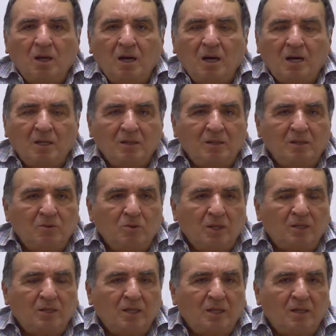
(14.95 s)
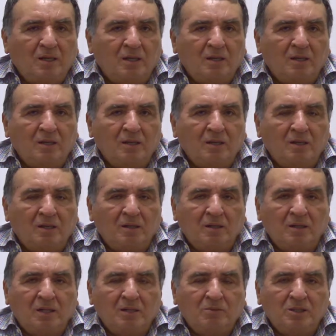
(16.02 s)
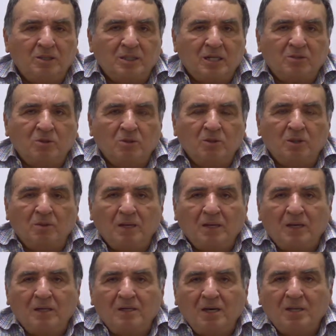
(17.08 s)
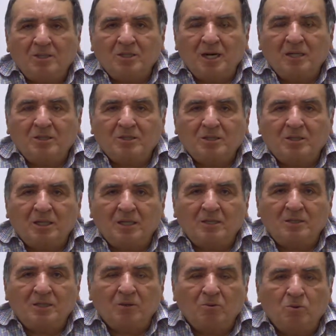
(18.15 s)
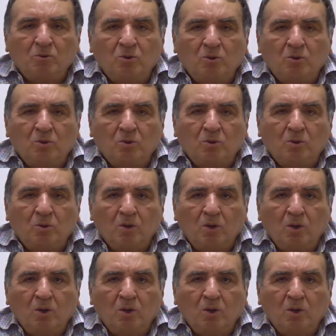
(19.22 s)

Ah, durante la administración de Magalia Chach se instituyó